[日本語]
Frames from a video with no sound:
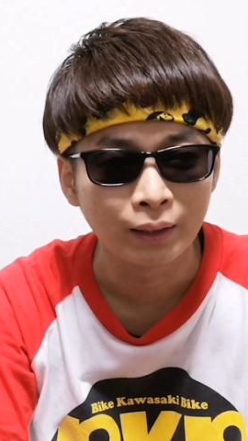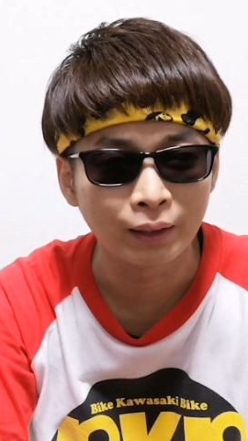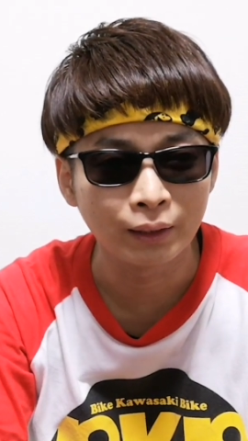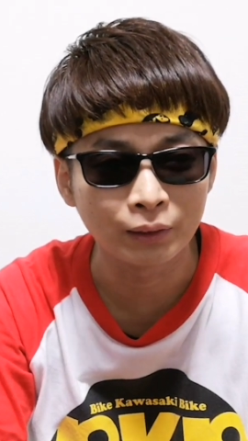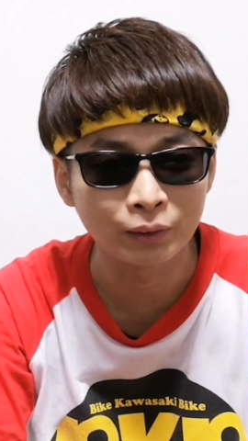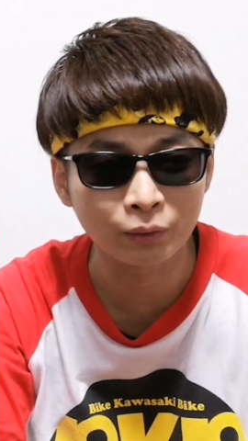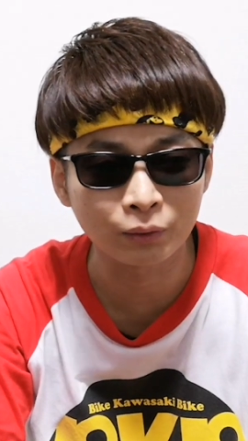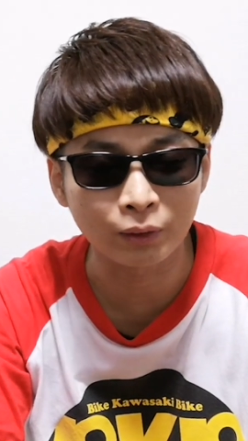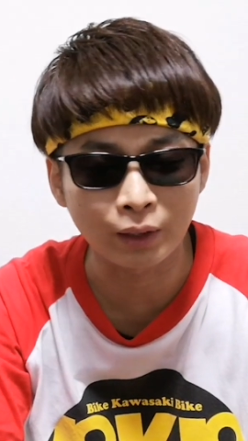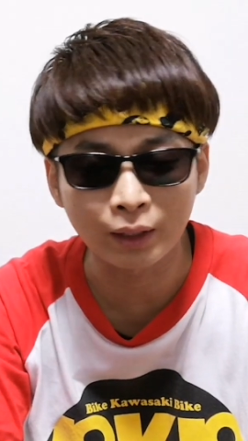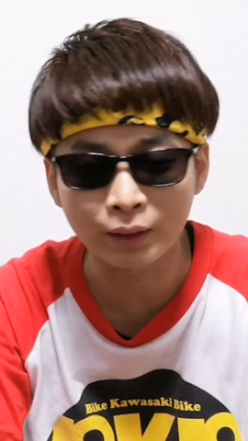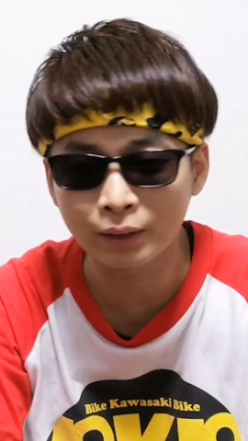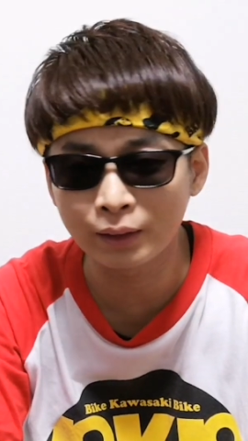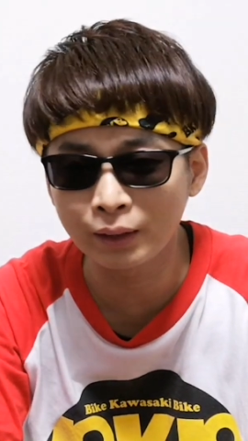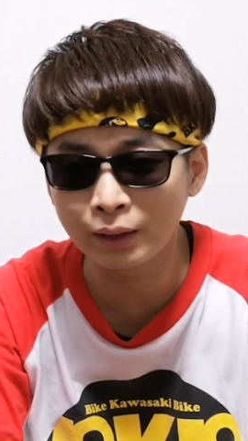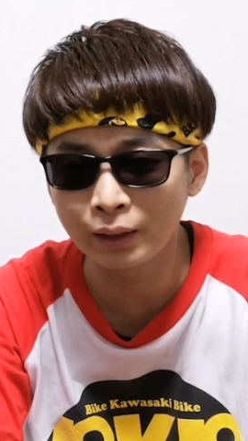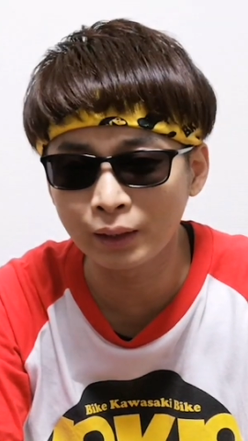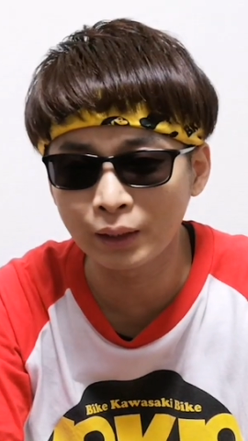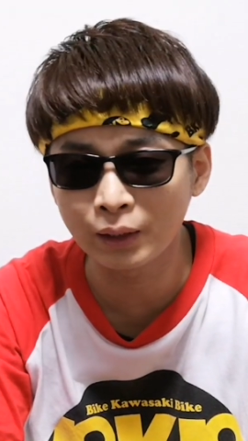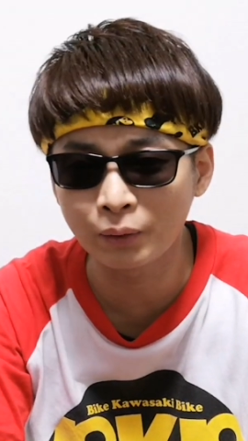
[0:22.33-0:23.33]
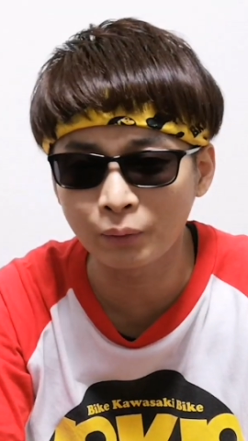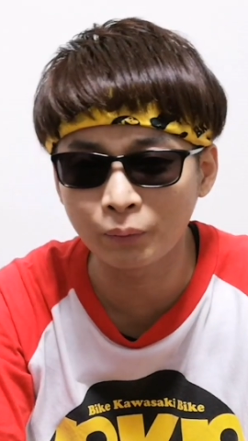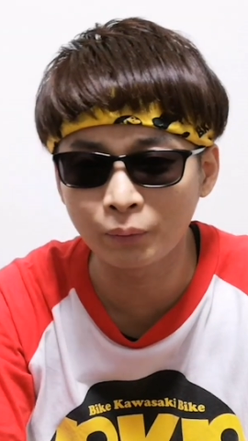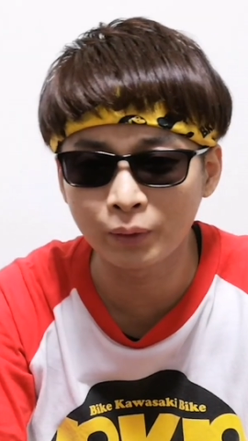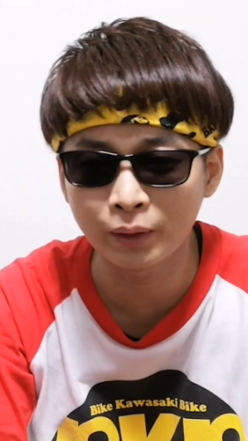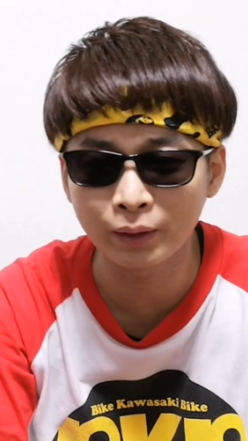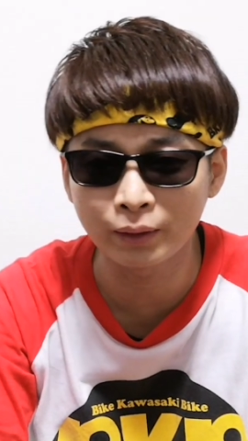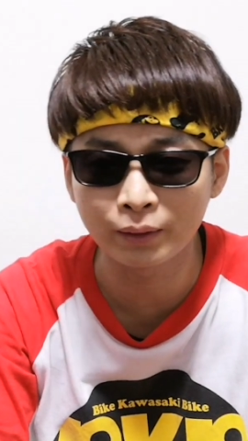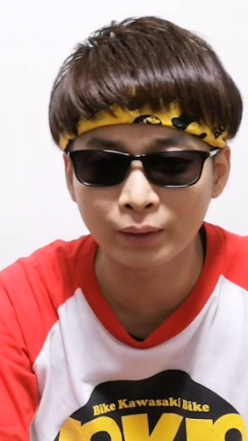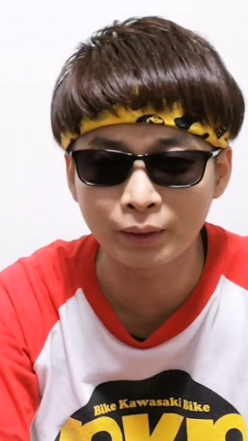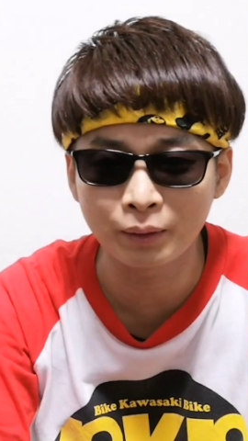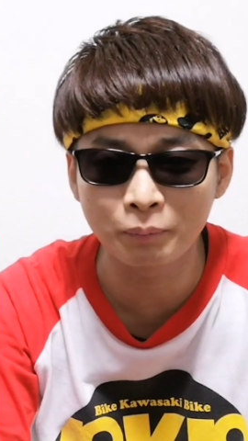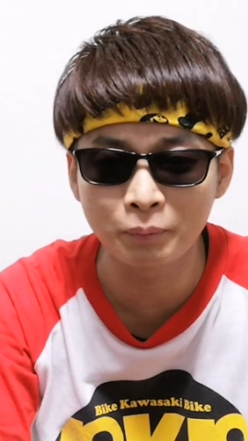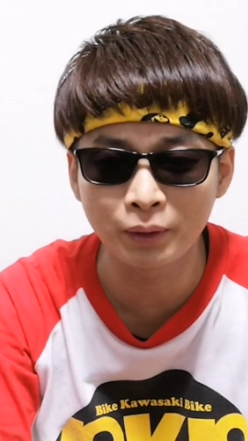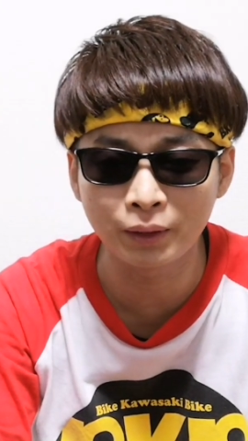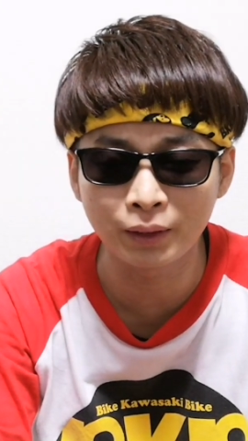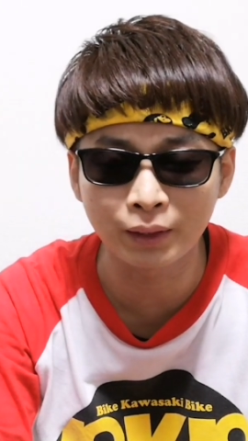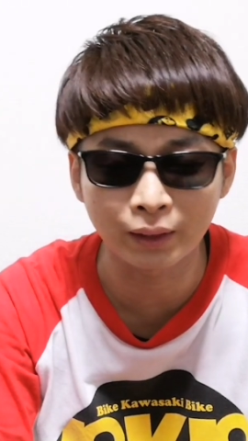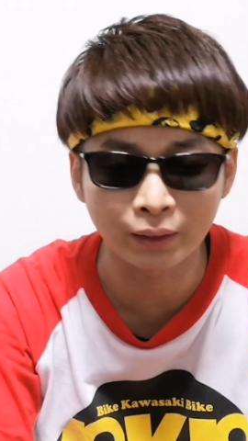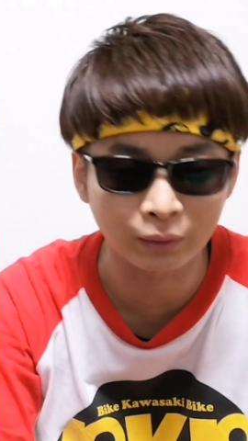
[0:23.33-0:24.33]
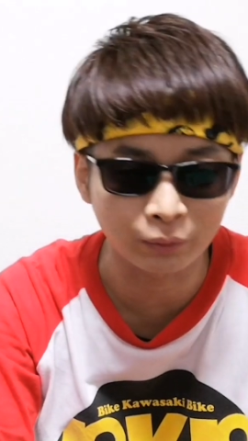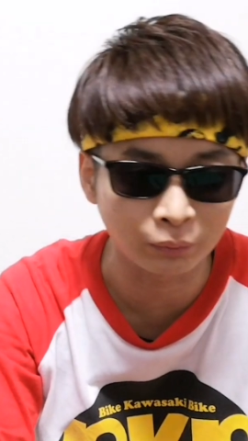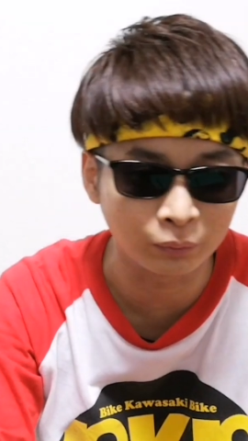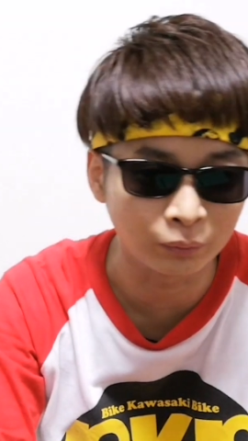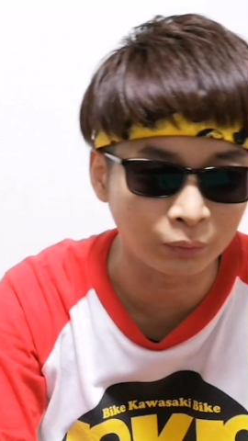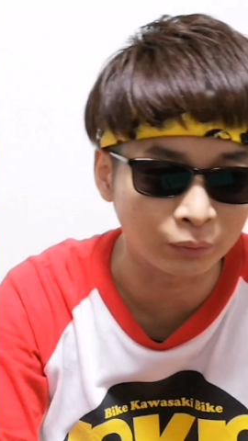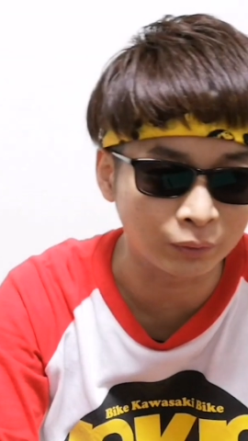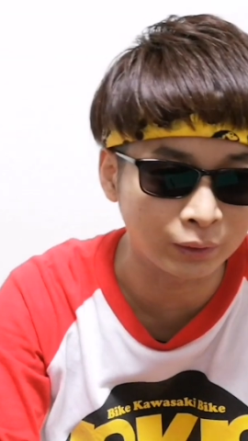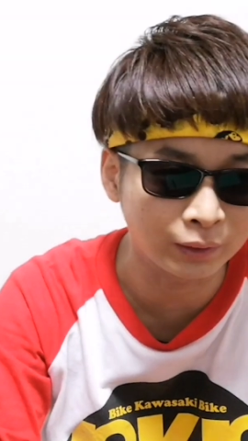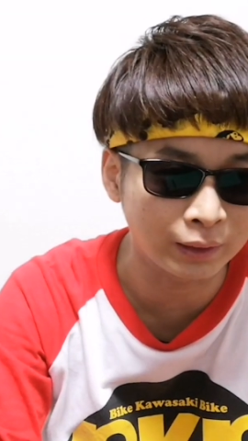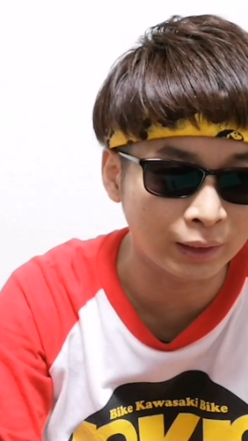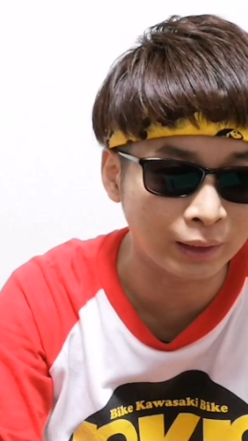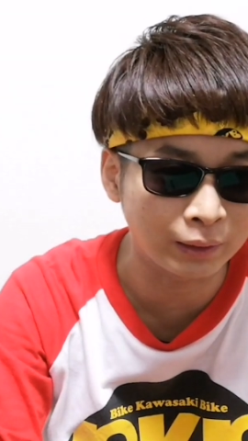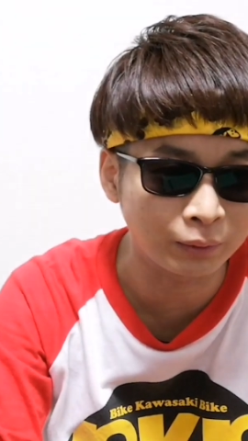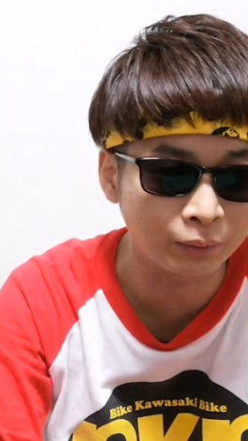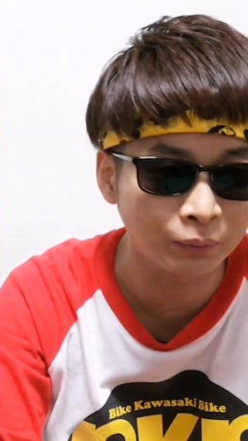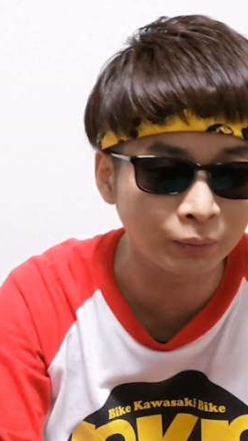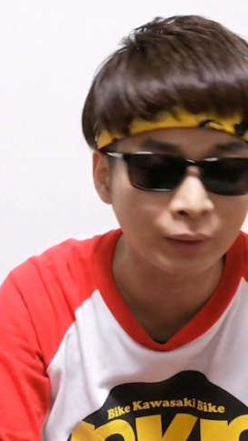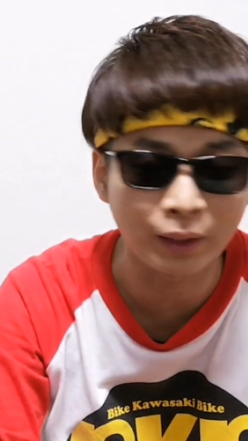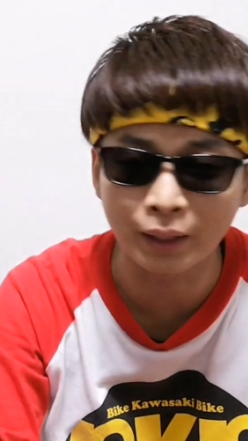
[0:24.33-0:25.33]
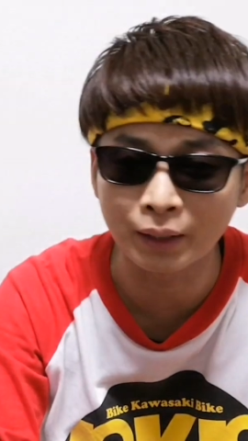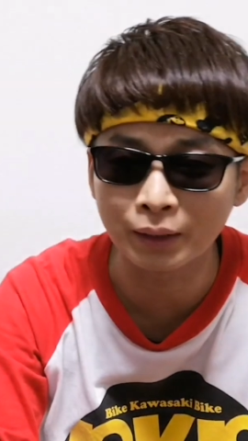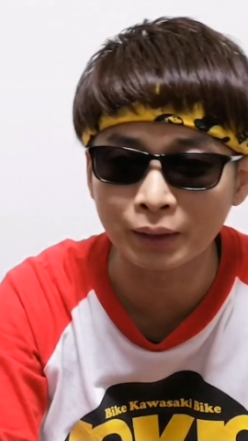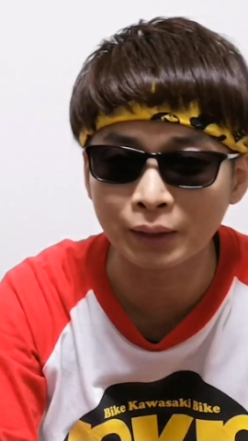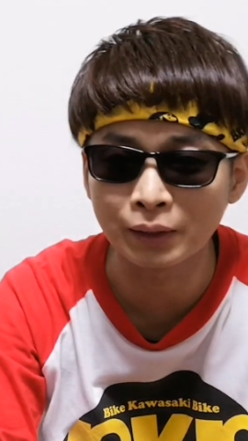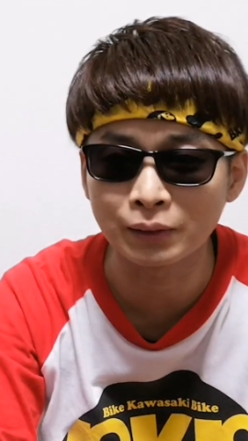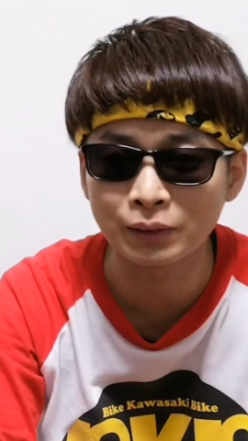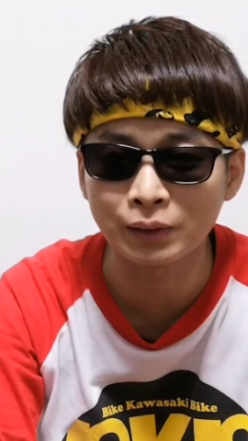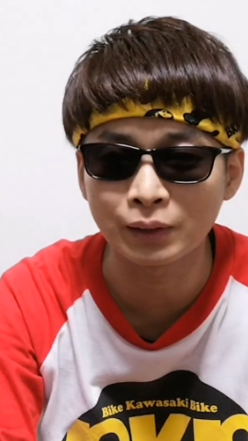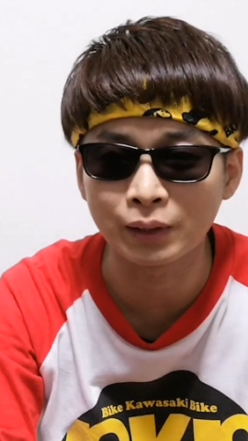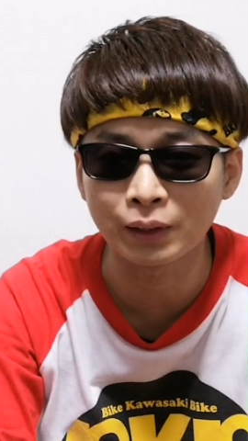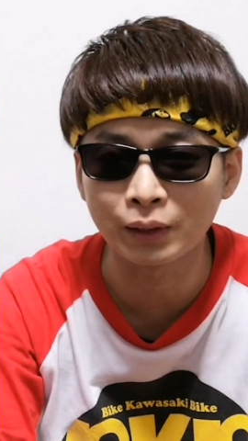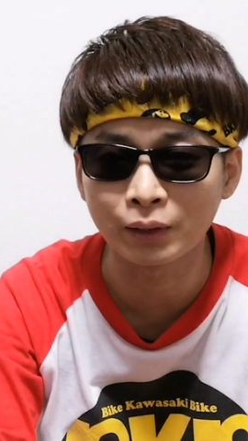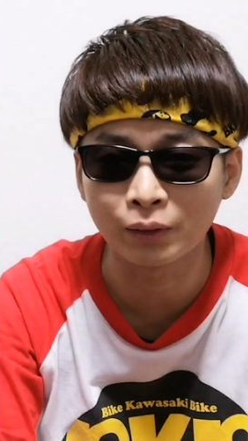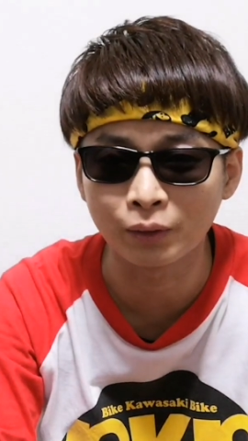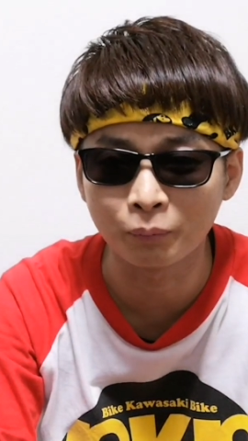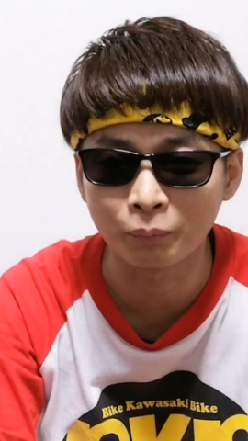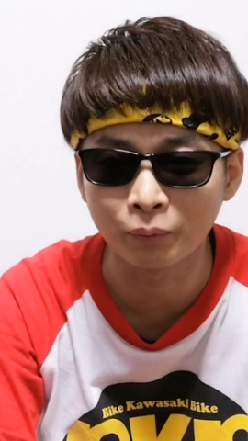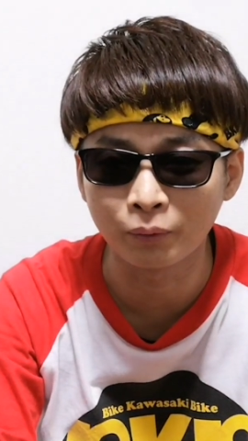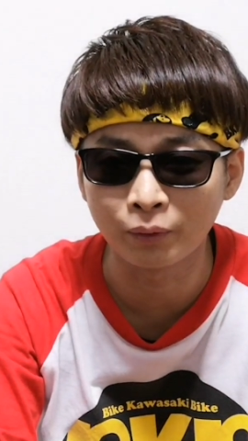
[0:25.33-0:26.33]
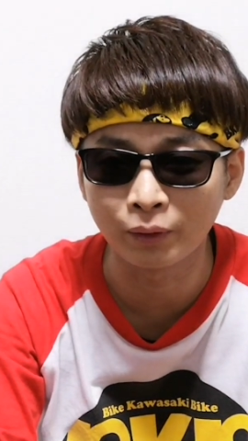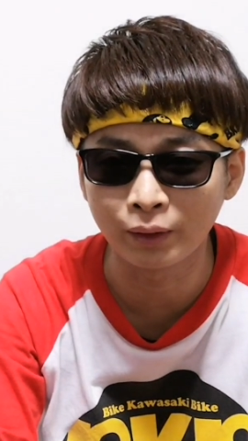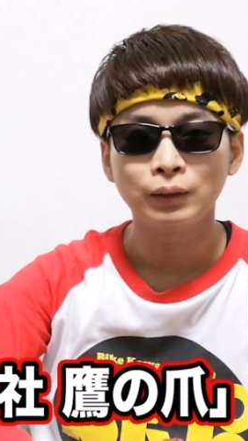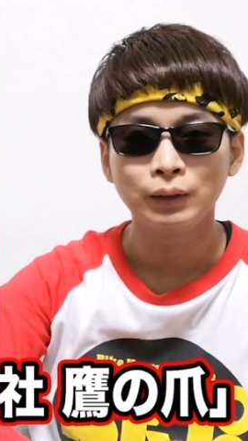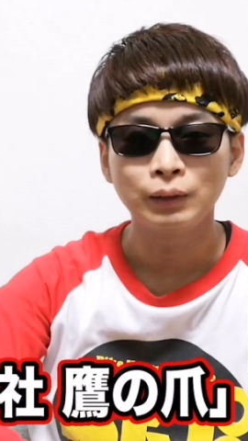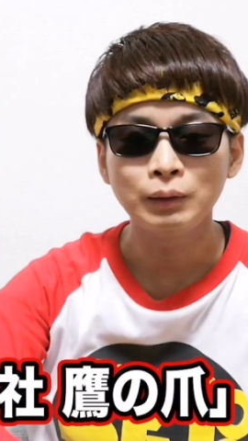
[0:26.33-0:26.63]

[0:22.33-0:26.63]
えー、ちょっとアテレコをやってみたという企画なんですけれども、